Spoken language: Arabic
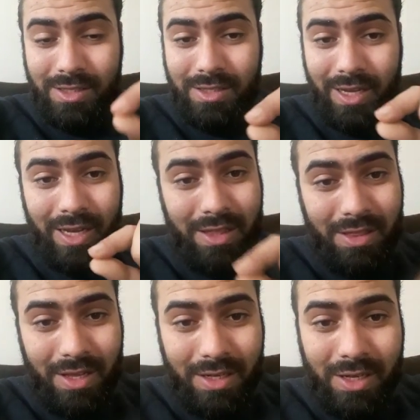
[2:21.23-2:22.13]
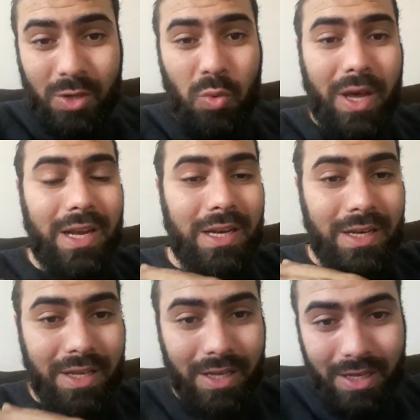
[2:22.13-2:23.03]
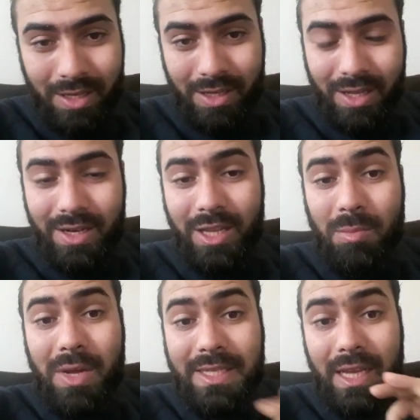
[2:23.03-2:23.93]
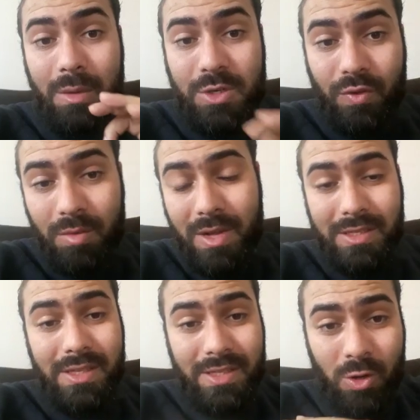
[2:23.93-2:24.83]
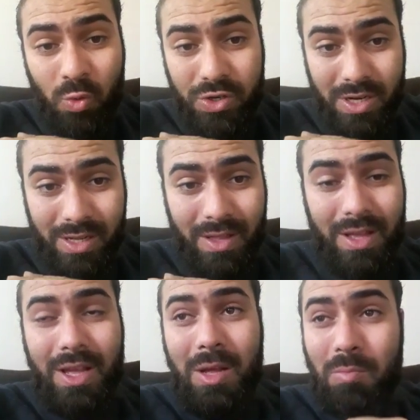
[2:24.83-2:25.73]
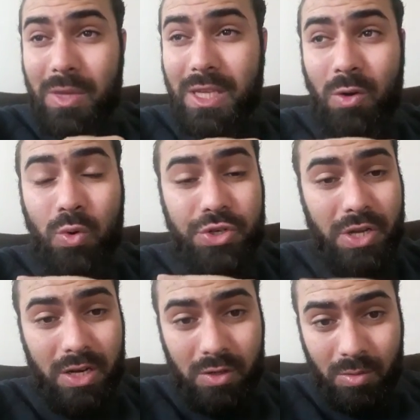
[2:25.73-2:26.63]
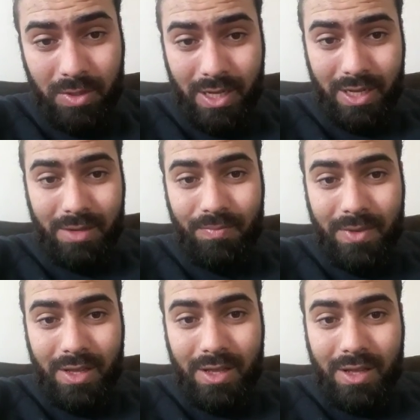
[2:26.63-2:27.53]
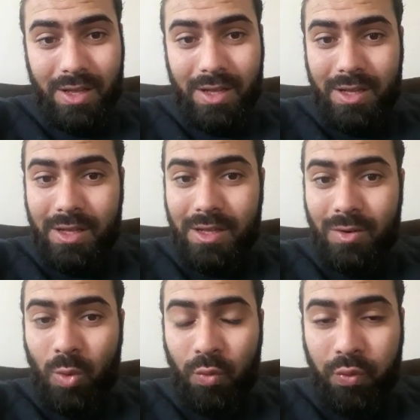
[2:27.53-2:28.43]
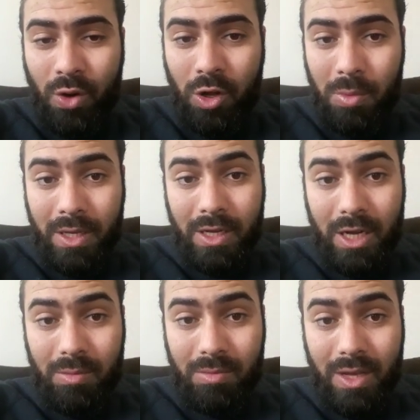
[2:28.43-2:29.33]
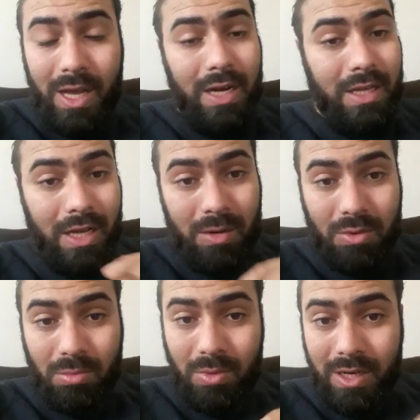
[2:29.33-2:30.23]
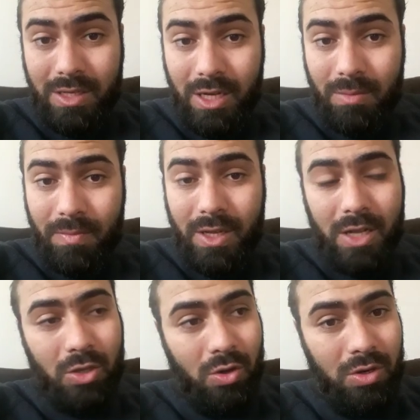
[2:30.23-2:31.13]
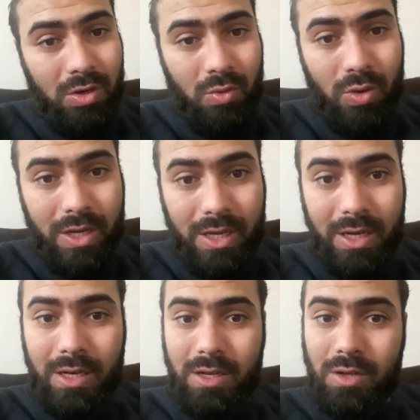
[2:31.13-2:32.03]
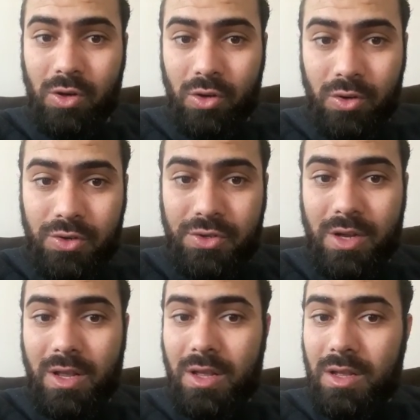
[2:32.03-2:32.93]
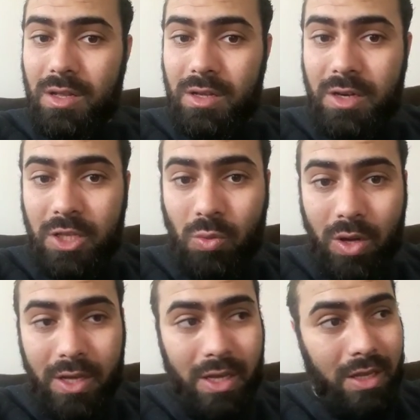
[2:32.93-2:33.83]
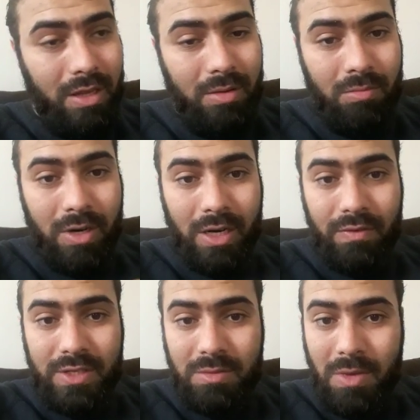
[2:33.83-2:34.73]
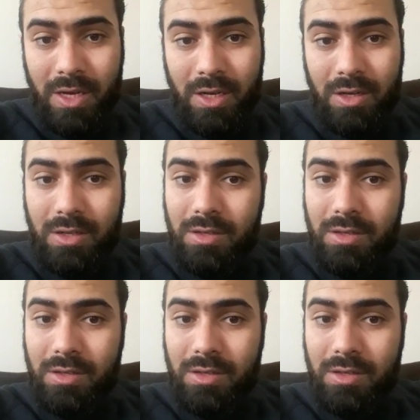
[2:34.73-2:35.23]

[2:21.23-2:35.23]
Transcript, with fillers: طحي الذاكر وخليه خليه ما تخربش فيه ما دي تحوش ما تحوش عليهم كاع وفر لهم الكان الكان ثم الكان ادخل وكل اخرج نيطواي مره في السمانه